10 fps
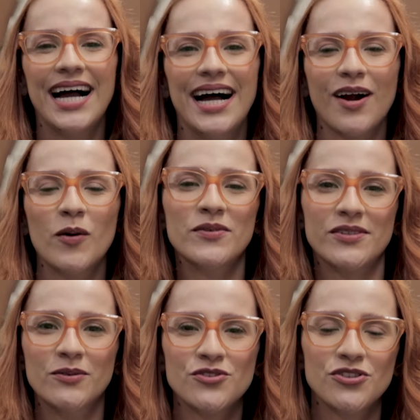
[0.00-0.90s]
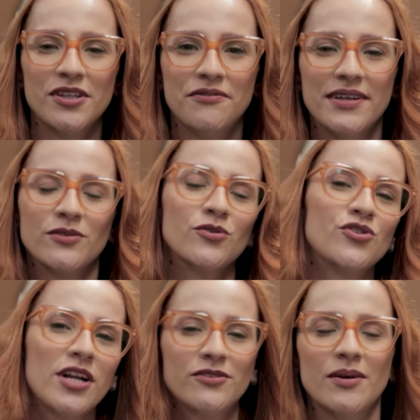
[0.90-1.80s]
A Comissão de Defesa dos
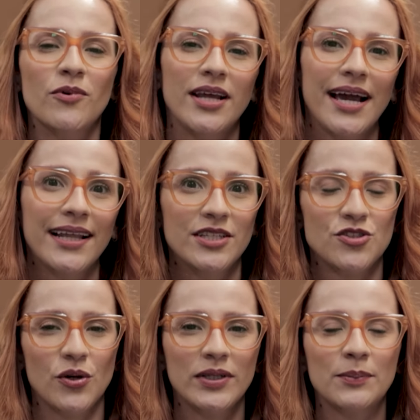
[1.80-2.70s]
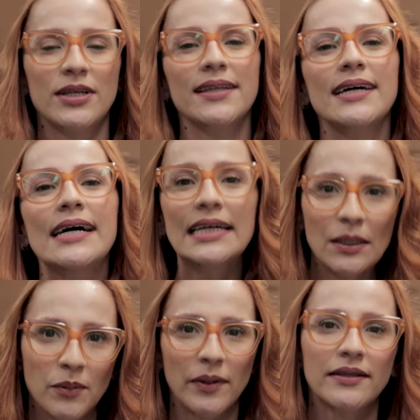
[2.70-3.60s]
Direitos da Mulher elegeu a deputada Ana
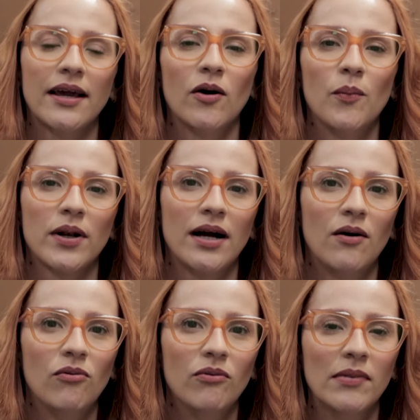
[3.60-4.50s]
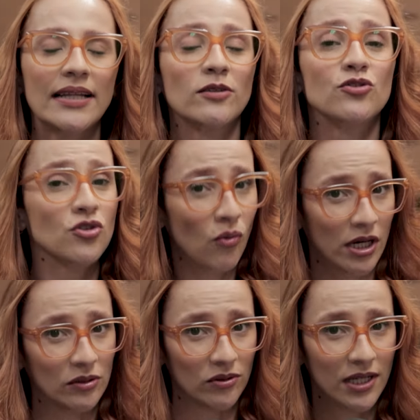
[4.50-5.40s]
Pimentel para um mandato de um
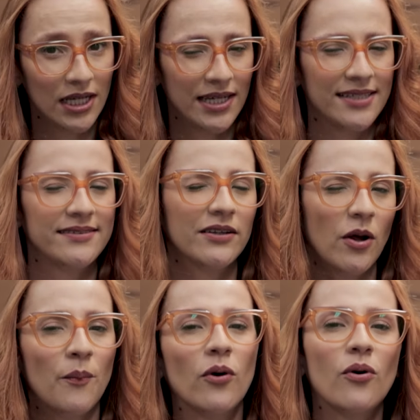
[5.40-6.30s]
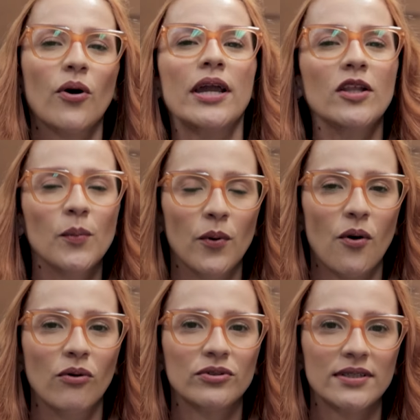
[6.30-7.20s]
ano. Esse ano é um pouco corrido por
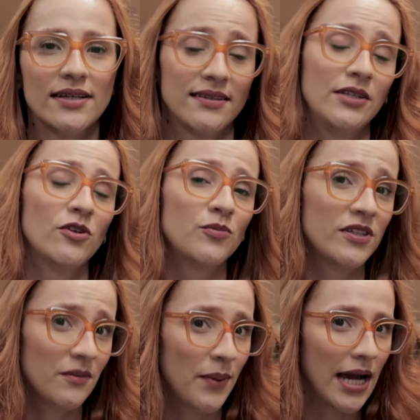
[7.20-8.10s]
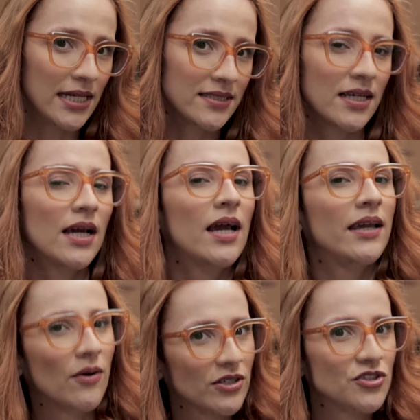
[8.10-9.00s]
conta das eleições municipais
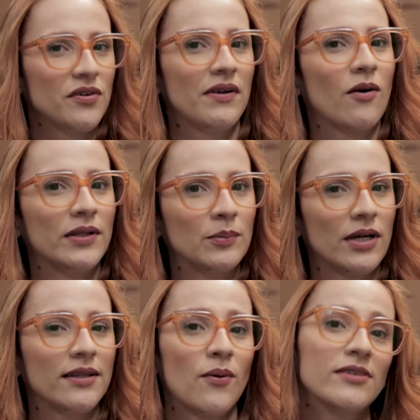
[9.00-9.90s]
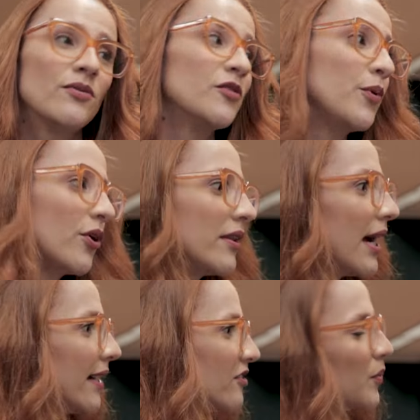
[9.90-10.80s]
e é o que a gente vai falar com a deputada quais são as
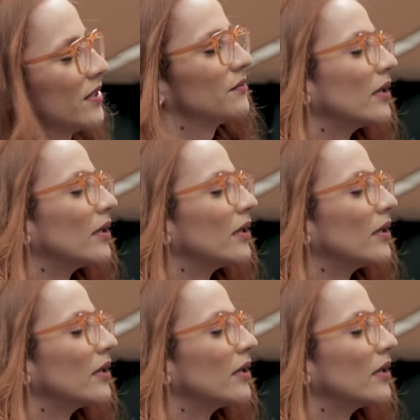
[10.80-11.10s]
prioridades para esse